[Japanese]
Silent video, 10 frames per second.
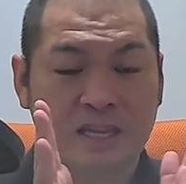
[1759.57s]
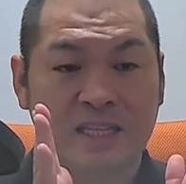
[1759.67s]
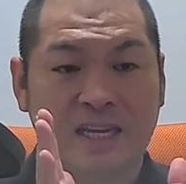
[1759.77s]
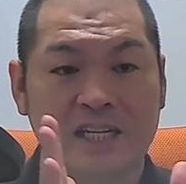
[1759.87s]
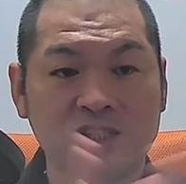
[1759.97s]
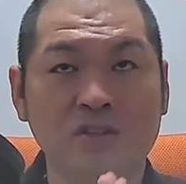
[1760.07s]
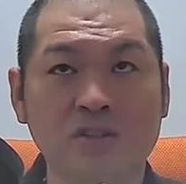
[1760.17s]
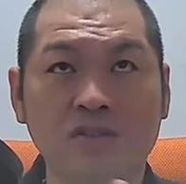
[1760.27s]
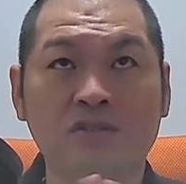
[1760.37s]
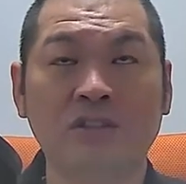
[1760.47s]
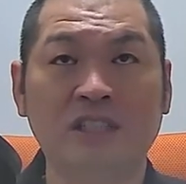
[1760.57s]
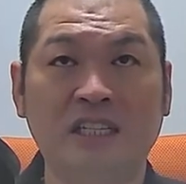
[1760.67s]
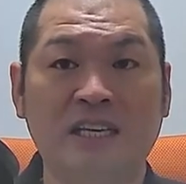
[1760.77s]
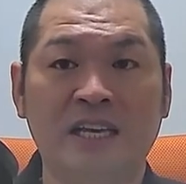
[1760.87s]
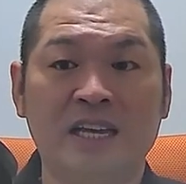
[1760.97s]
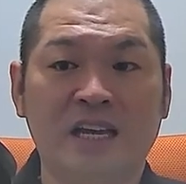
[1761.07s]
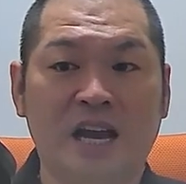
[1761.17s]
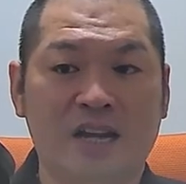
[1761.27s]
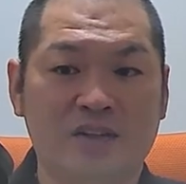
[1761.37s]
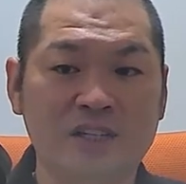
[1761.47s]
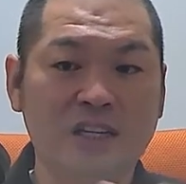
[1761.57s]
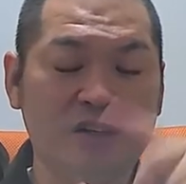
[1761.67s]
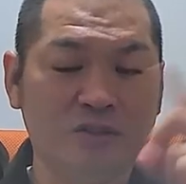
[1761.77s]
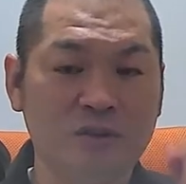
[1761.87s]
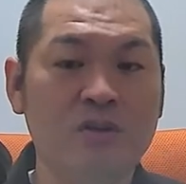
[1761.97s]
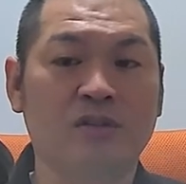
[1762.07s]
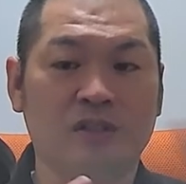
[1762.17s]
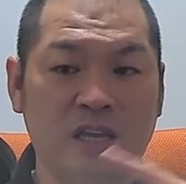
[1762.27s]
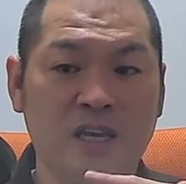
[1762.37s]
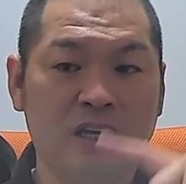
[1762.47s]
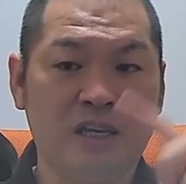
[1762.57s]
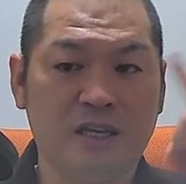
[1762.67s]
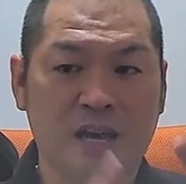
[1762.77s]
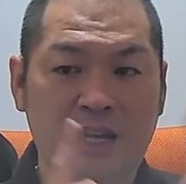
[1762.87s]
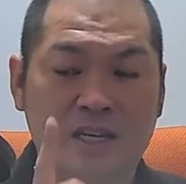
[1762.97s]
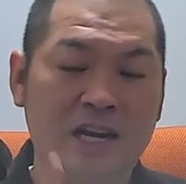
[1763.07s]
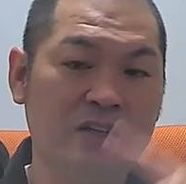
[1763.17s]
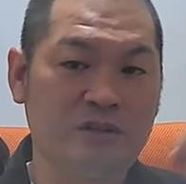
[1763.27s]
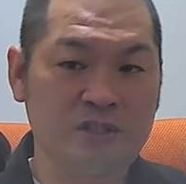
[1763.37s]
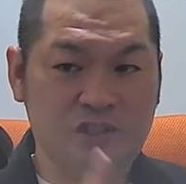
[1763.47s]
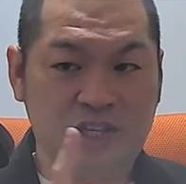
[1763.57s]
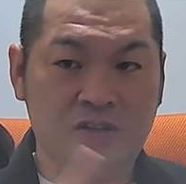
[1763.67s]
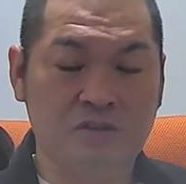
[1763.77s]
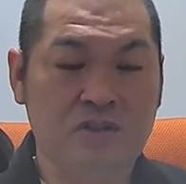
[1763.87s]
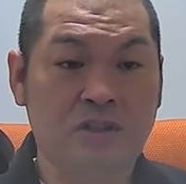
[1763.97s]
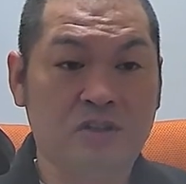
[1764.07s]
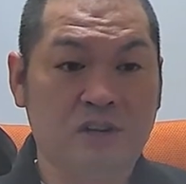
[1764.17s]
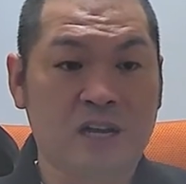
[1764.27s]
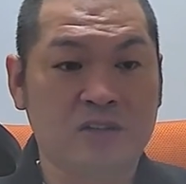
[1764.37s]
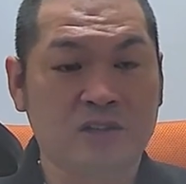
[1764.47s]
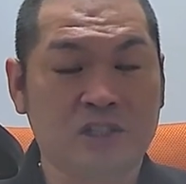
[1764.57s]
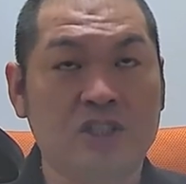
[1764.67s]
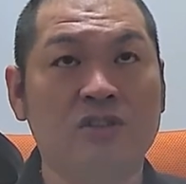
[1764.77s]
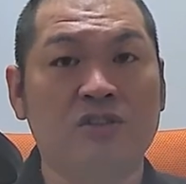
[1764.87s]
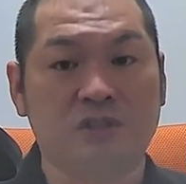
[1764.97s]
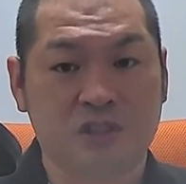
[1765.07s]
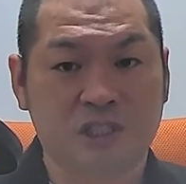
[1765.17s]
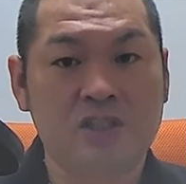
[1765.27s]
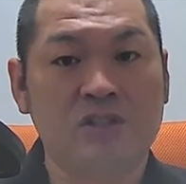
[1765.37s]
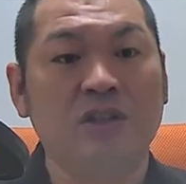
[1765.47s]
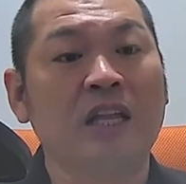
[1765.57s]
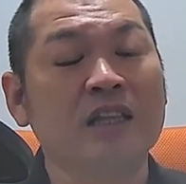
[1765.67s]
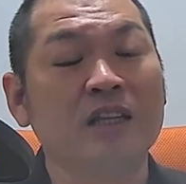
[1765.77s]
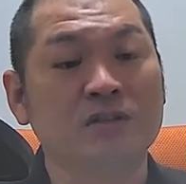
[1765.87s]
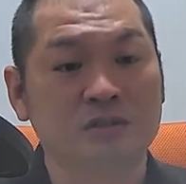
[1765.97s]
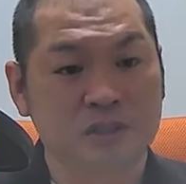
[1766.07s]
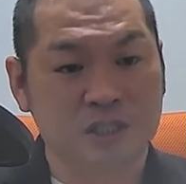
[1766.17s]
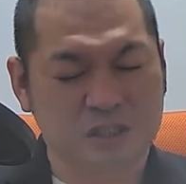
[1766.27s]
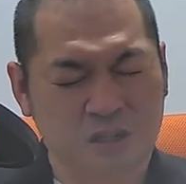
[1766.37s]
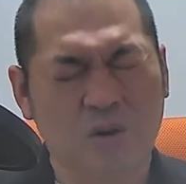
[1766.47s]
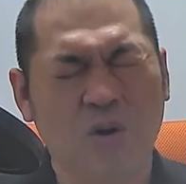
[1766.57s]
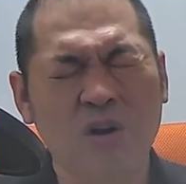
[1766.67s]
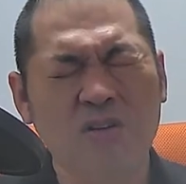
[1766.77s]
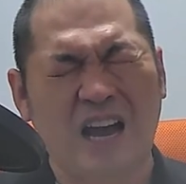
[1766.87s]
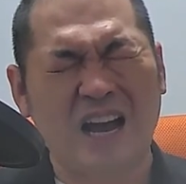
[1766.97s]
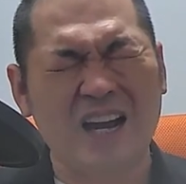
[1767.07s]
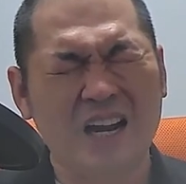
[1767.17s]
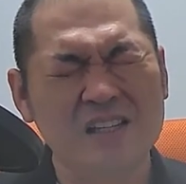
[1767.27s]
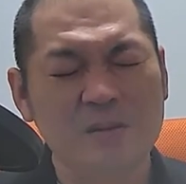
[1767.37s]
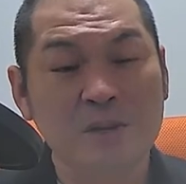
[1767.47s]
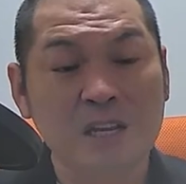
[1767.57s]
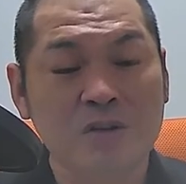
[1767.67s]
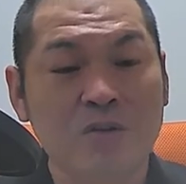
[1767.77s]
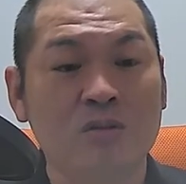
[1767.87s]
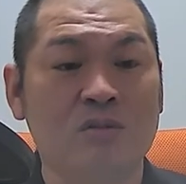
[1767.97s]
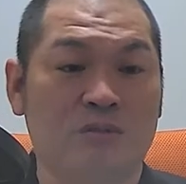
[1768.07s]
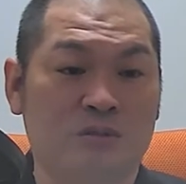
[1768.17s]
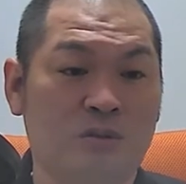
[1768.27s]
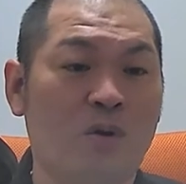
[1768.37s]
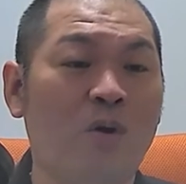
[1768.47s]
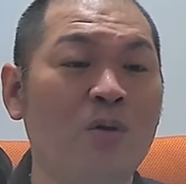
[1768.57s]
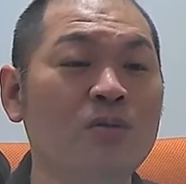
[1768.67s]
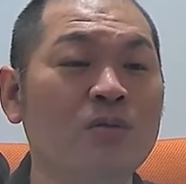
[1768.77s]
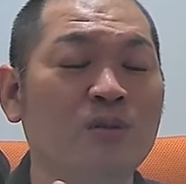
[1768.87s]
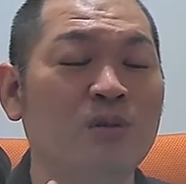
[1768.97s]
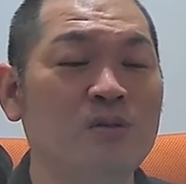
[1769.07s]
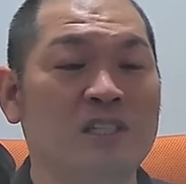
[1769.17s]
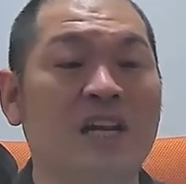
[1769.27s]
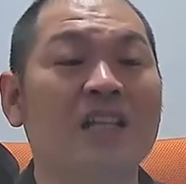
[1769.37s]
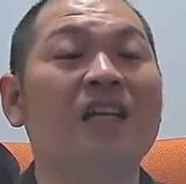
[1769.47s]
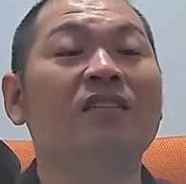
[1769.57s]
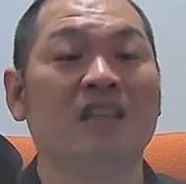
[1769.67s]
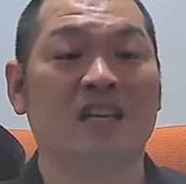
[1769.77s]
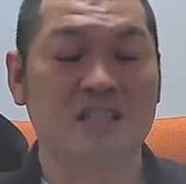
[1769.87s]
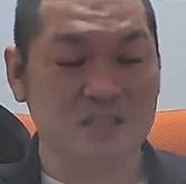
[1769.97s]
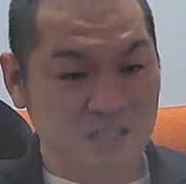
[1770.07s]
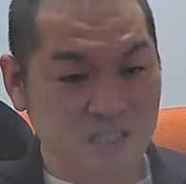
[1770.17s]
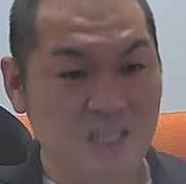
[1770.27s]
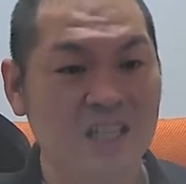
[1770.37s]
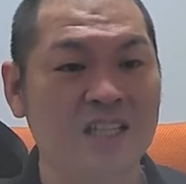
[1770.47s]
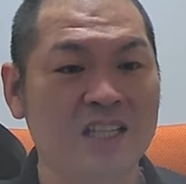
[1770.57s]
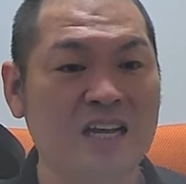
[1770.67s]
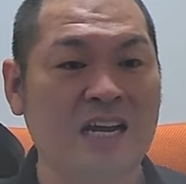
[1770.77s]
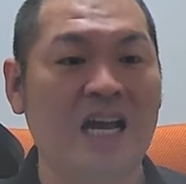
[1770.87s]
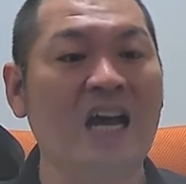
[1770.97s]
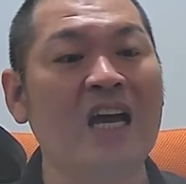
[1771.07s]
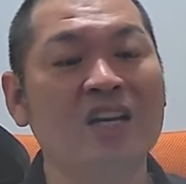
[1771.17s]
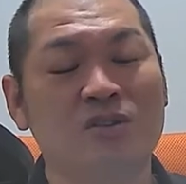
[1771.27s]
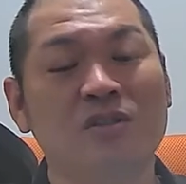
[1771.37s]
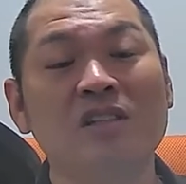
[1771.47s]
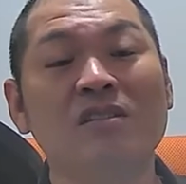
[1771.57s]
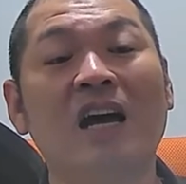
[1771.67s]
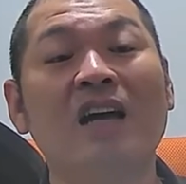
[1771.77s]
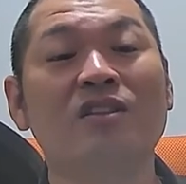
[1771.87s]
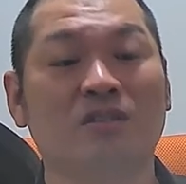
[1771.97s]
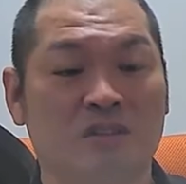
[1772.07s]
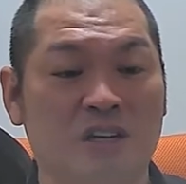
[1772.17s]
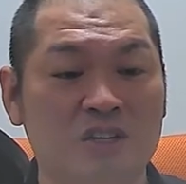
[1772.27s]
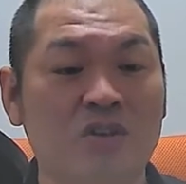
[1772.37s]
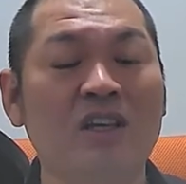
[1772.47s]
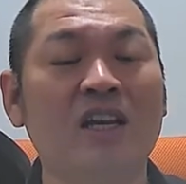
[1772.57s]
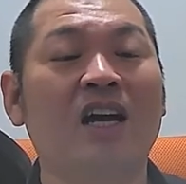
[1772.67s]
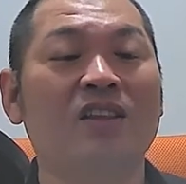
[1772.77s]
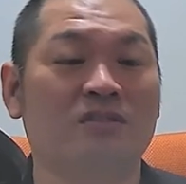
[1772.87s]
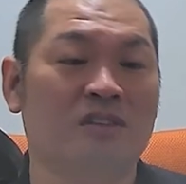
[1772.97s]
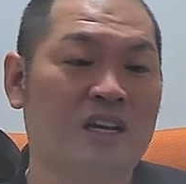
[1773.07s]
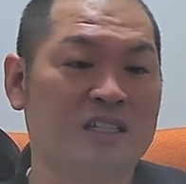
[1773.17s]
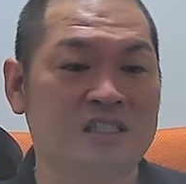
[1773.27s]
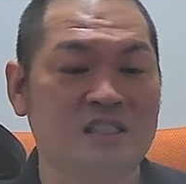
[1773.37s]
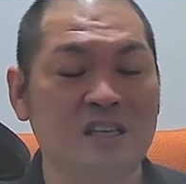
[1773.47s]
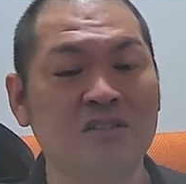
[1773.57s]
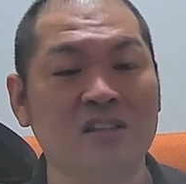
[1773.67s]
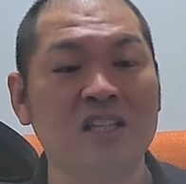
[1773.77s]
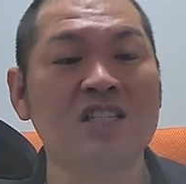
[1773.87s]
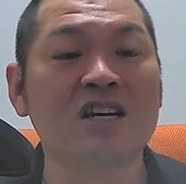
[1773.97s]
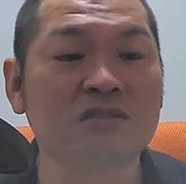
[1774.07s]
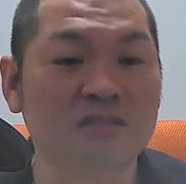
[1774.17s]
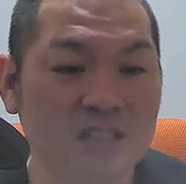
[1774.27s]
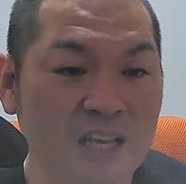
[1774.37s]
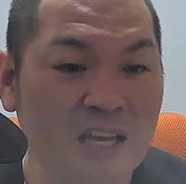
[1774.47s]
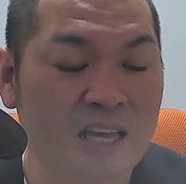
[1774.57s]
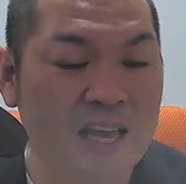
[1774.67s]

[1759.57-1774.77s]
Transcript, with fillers: だからそういうふうに、あの人間の脳とね、あの、やり取りしていくっていうのが、あの、技術として必要になってくるんですけど、これをね、あからさみにやろうとすると、コントロールされたくないんです、人間って。だから、拒絶反応とか拒否反応が自然と出ちゃうので、